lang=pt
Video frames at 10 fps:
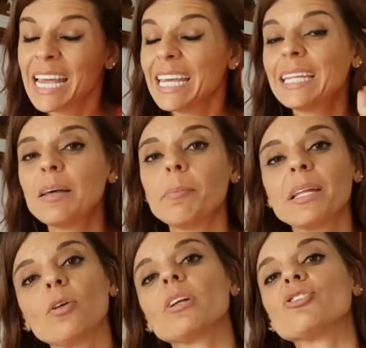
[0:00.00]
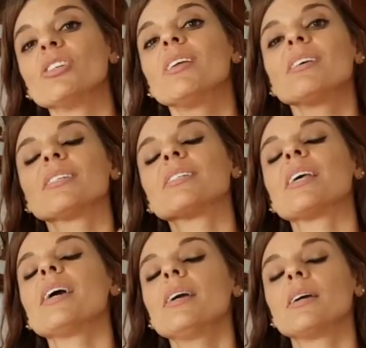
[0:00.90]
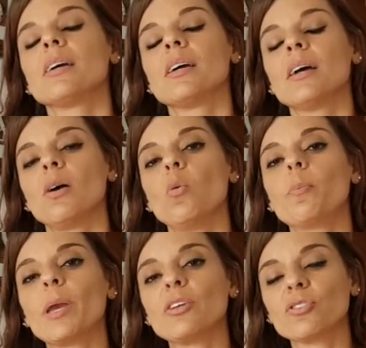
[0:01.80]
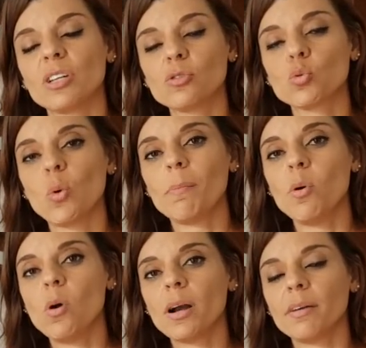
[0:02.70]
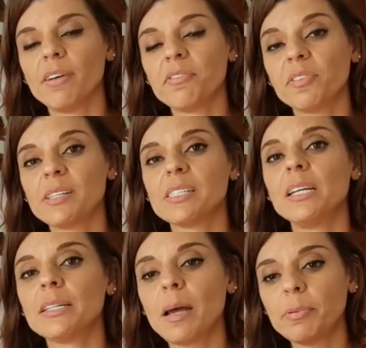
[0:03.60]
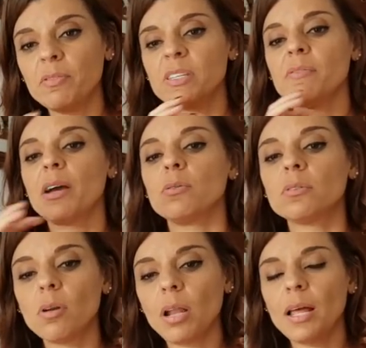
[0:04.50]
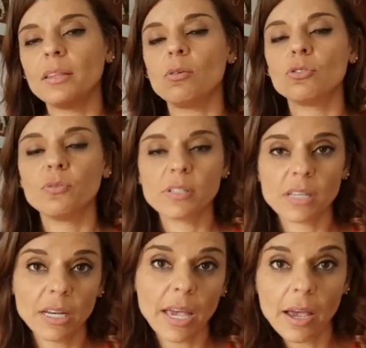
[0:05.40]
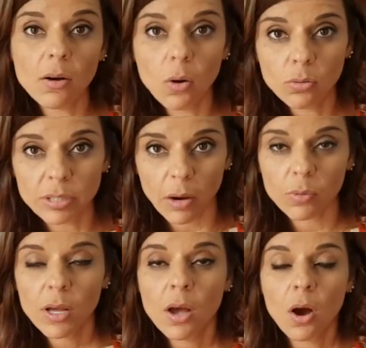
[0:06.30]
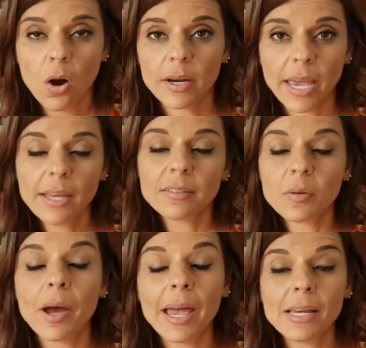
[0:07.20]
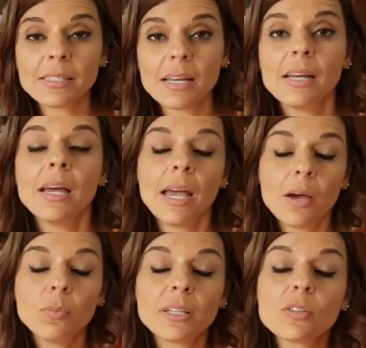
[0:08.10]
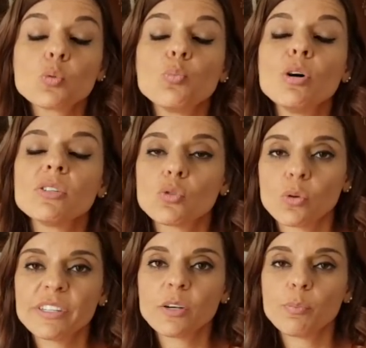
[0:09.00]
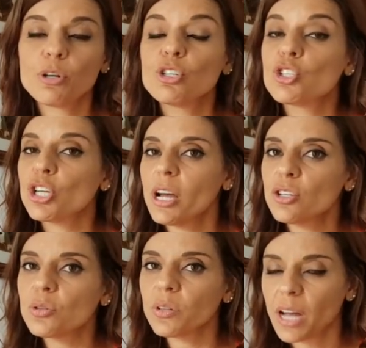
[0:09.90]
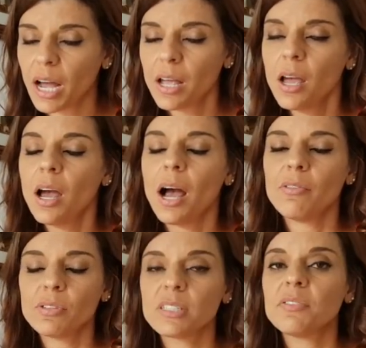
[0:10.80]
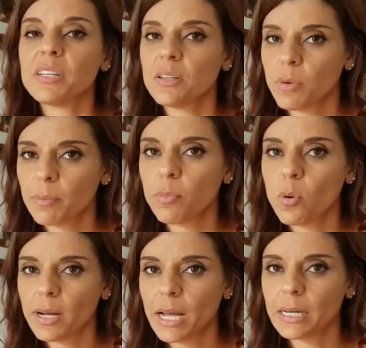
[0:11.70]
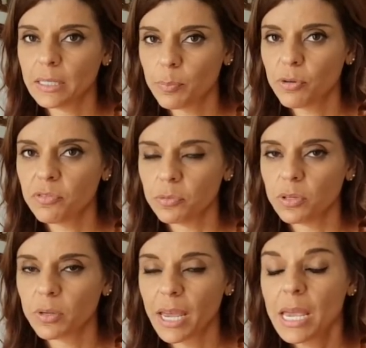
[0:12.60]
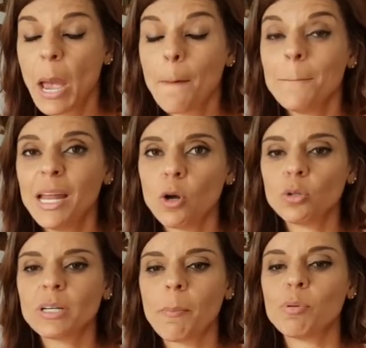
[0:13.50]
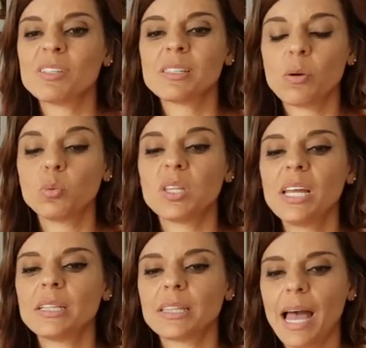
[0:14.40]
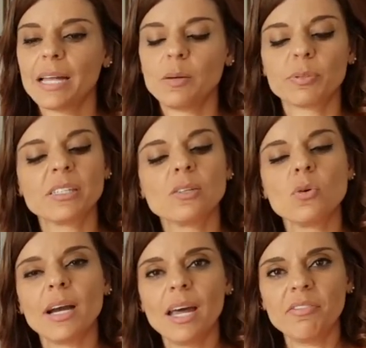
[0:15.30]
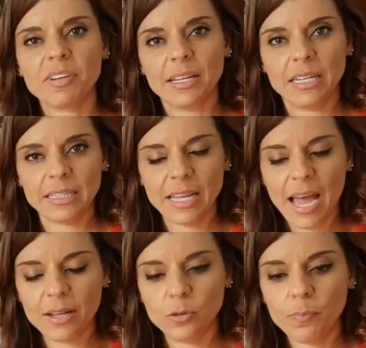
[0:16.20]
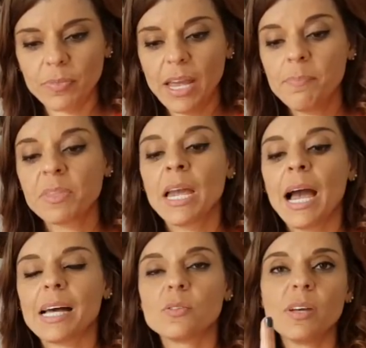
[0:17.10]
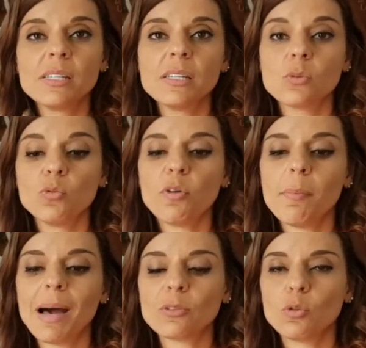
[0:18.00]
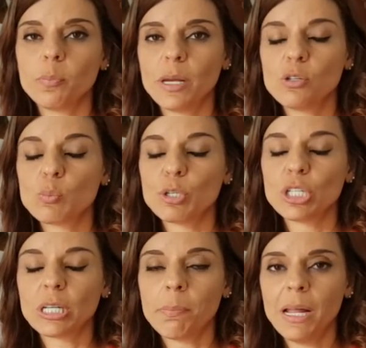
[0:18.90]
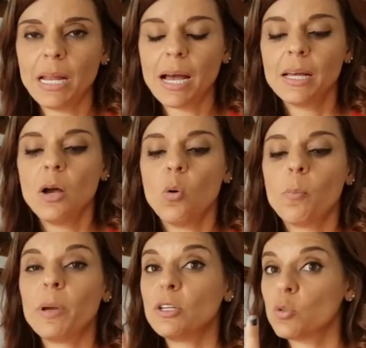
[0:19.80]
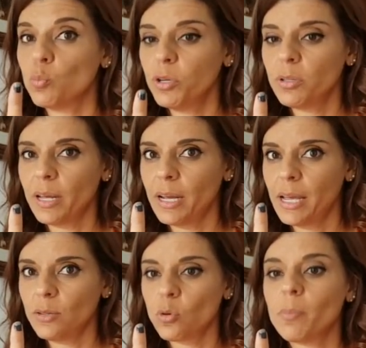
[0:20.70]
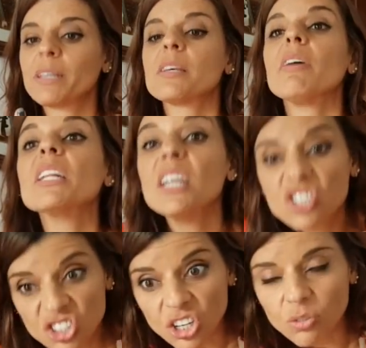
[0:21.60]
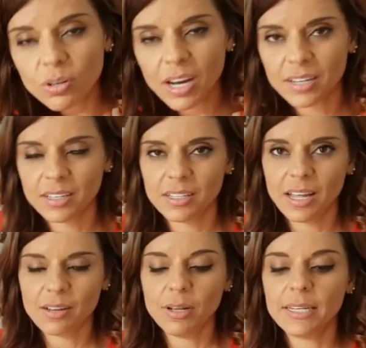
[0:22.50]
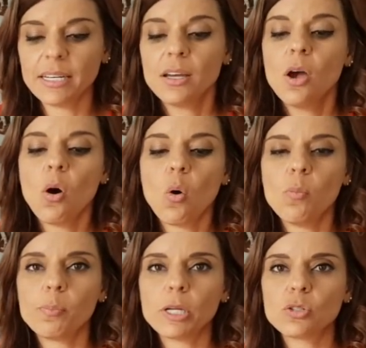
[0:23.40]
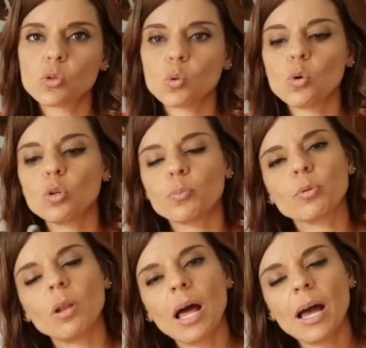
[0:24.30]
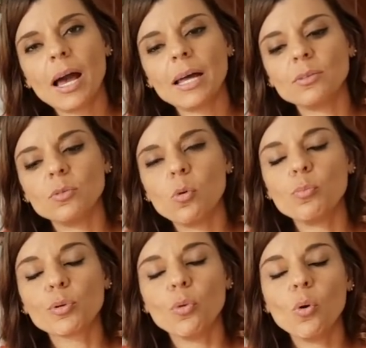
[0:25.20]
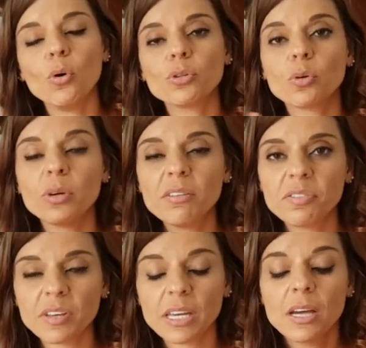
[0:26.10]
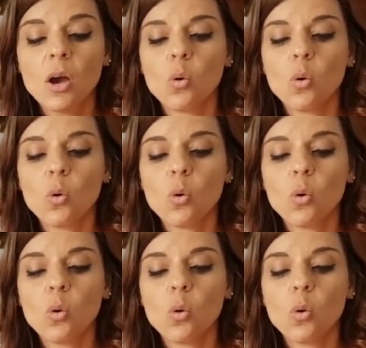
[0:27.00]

E também na hora de descer o pênis na sua boca vai facilitar porque você vai controlar até onde você quer ou não, ok? Então essa é uma das posições que pode te ajudar a você fazer uma boa garganta profunda, ok? Melhor do que a posição deitada, porque se o cara ficar deitado, né? Às vezes o formato do pênis pode atrapalhar. Um pênis muito ereto, como é que você vai descer com o cara deitado ali? Ou um pênis torto para o lado ou para o outro, enfim.